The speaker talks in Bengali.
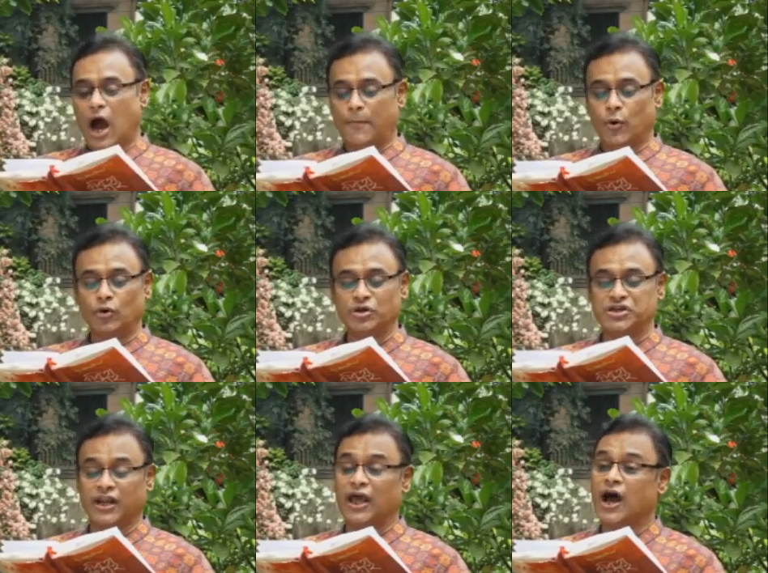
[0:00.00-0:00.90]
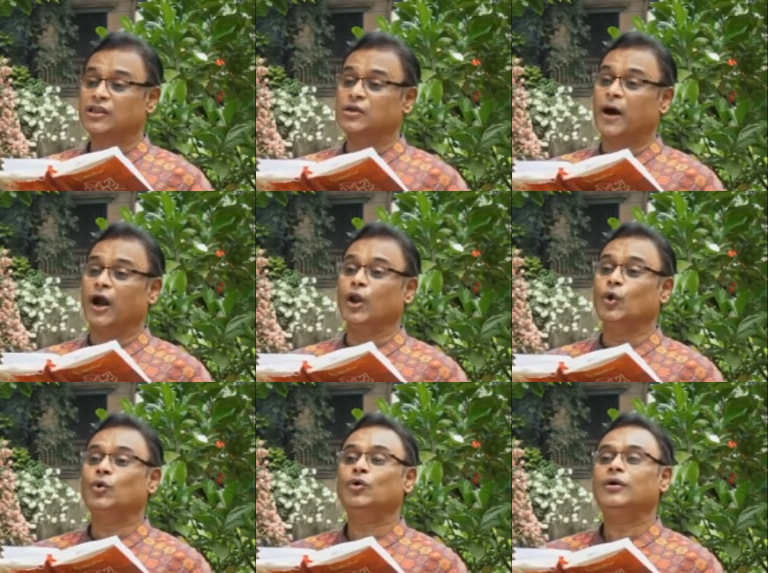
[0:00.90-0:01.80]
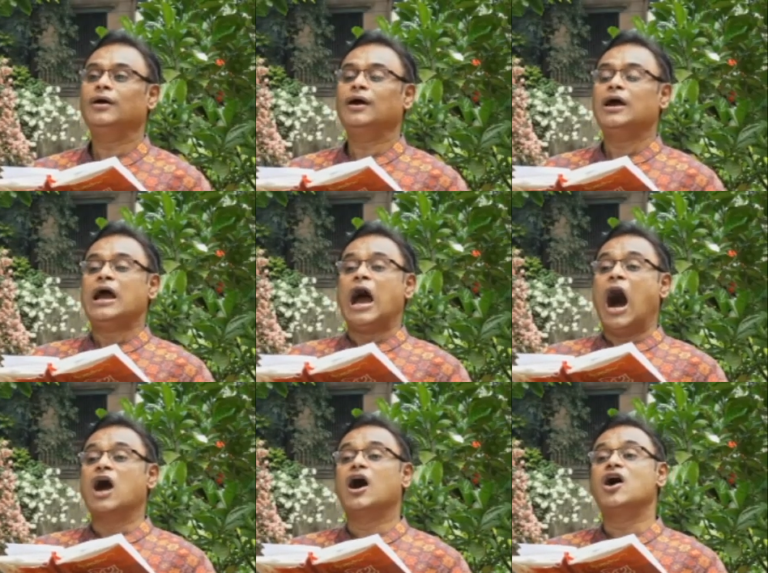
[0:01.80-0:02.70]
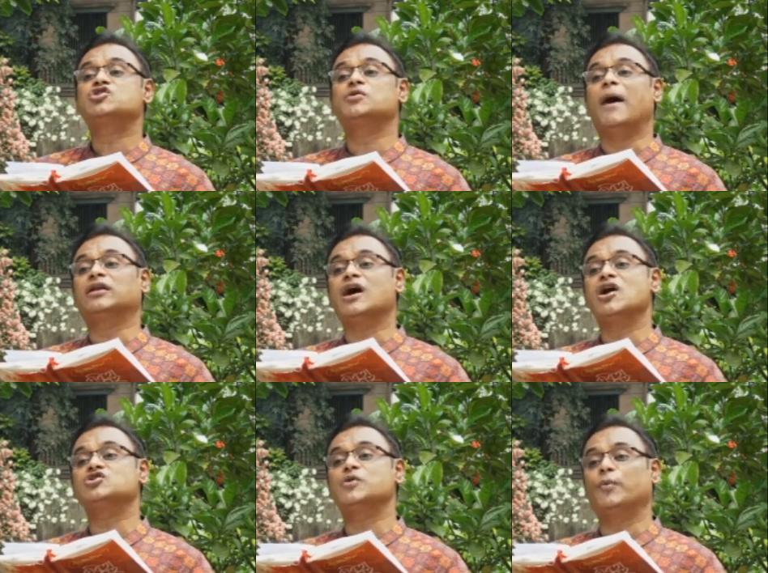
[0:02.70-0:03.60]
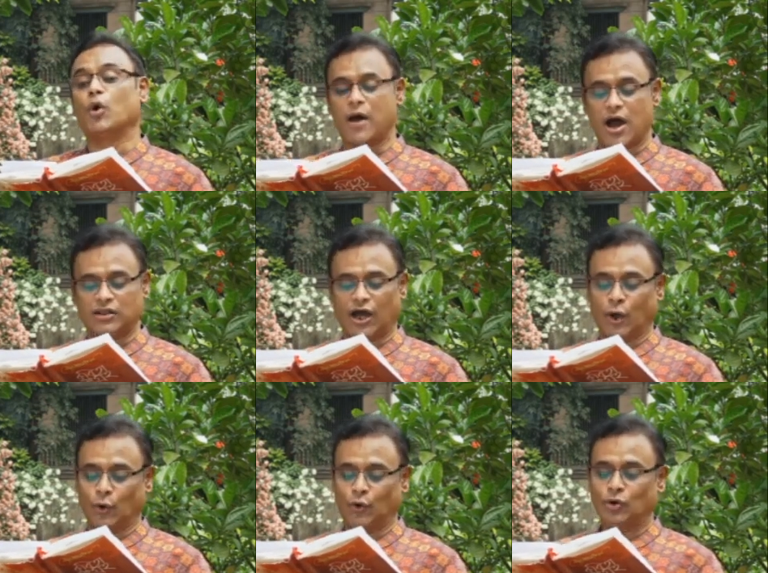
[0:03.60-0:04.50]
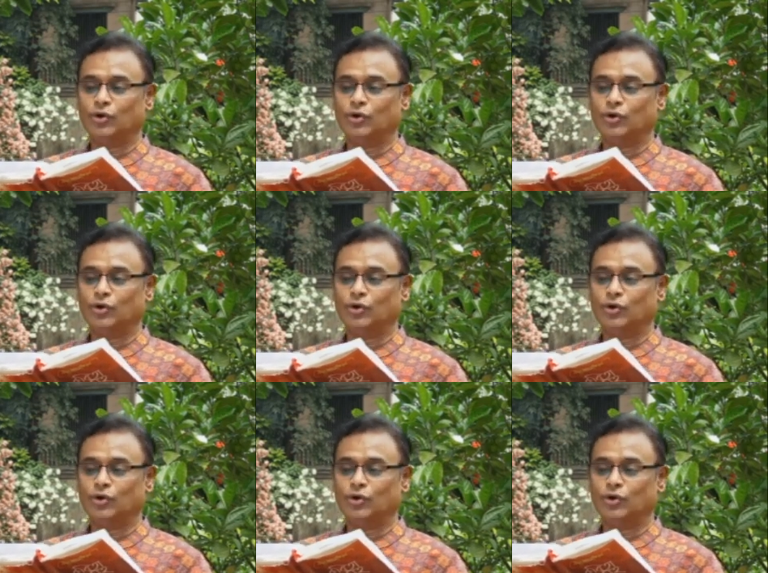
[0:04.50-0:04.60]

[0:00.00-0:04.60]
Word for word: আপন জেনে হাত বাড়ালো আকাশ বাতাস প্রভাত আলো